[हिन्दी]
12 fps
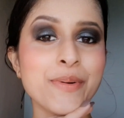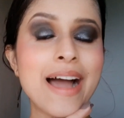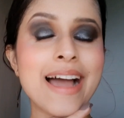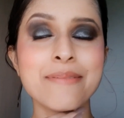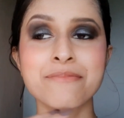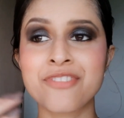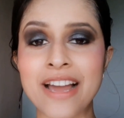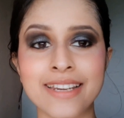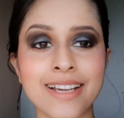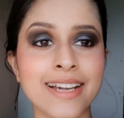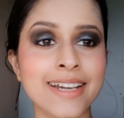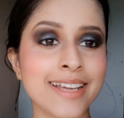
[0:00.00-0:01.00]
So I am
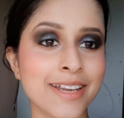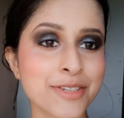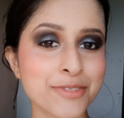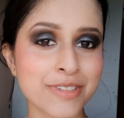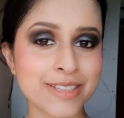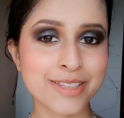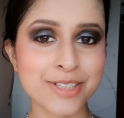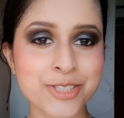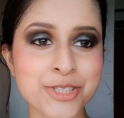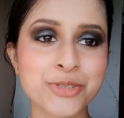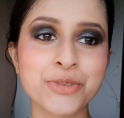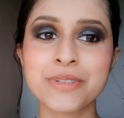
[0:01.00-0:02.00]
finally done with
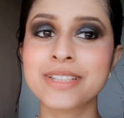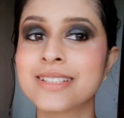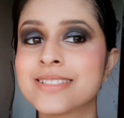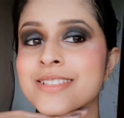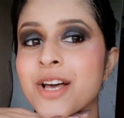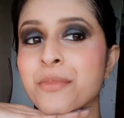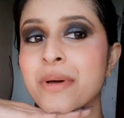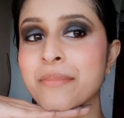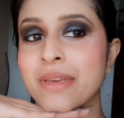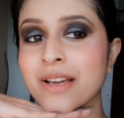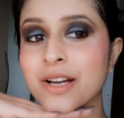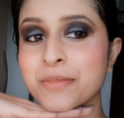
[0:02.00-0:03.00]
the shoot. This is how my
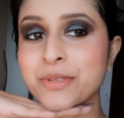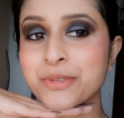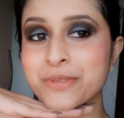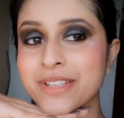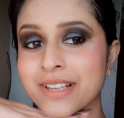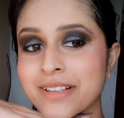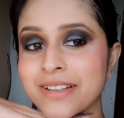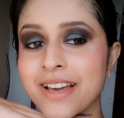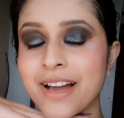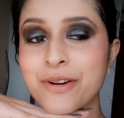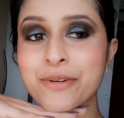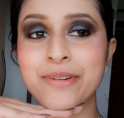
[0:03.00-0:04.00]
makeup look
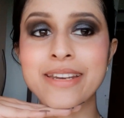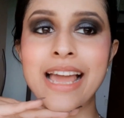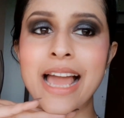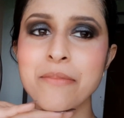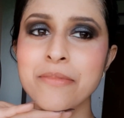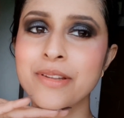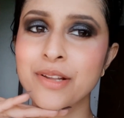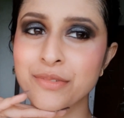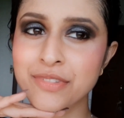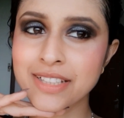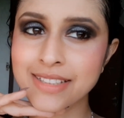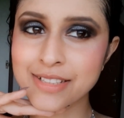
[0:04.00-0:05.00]
turned out. I am
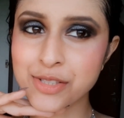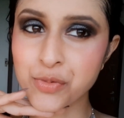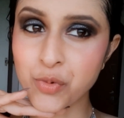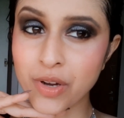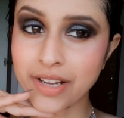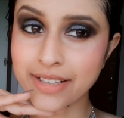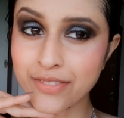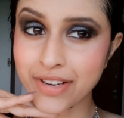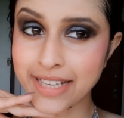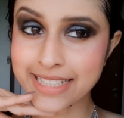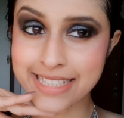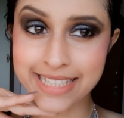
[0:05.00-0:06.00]
loving this one
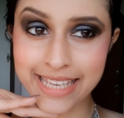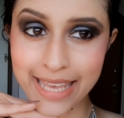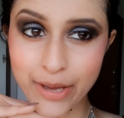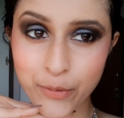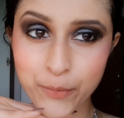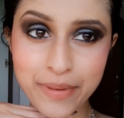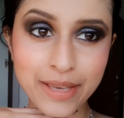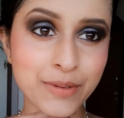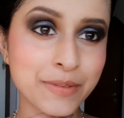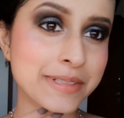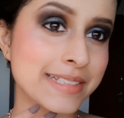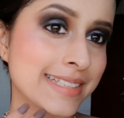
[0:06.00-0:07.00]
right now
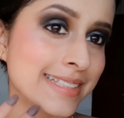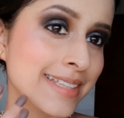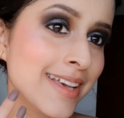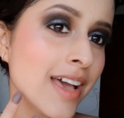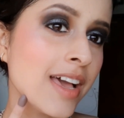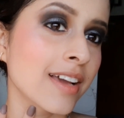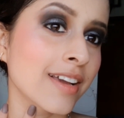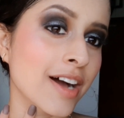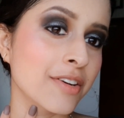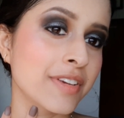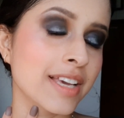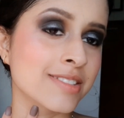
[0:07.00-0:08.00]
because
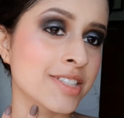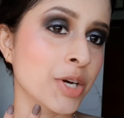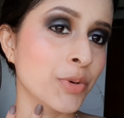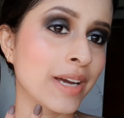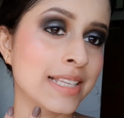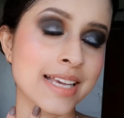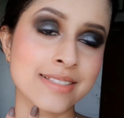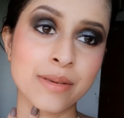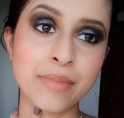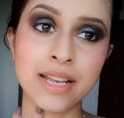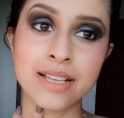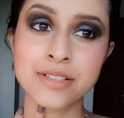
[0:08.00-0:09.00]
काफ़ी अच्छा हुआ है
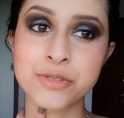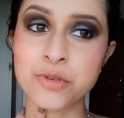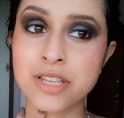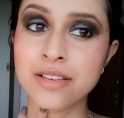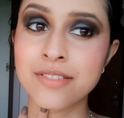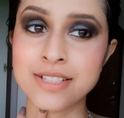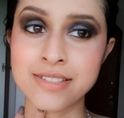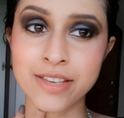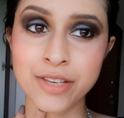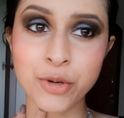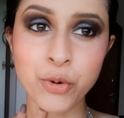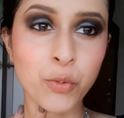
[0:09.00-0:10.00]
जैसे मैंने सोचा था
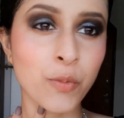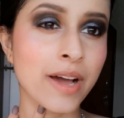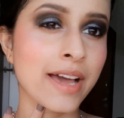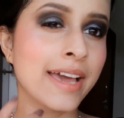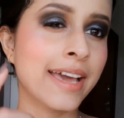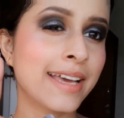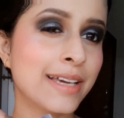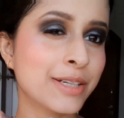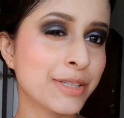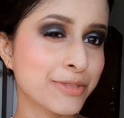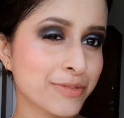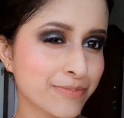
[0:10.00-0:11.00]
वैसा ही हुआ है
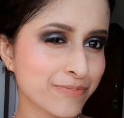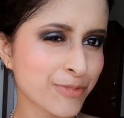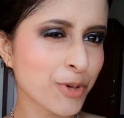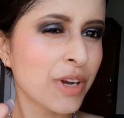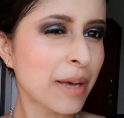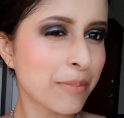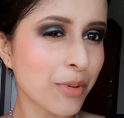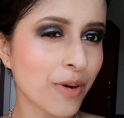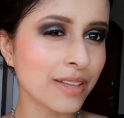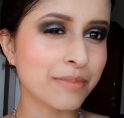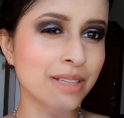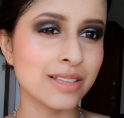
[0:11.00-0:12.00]
थोड़ा
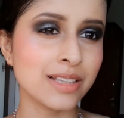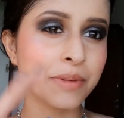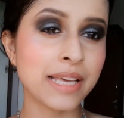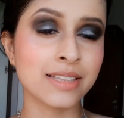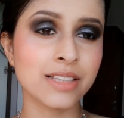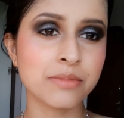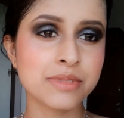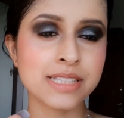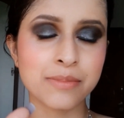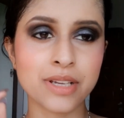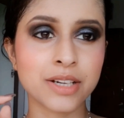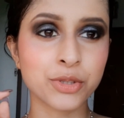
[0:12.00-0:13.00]
बहुत मतलब एकदम
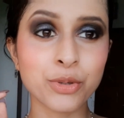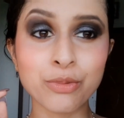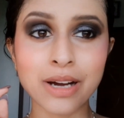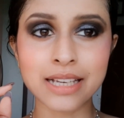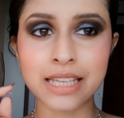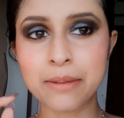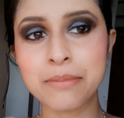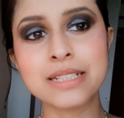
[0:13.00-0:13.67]
सिमिलर तो हुआ नहीं है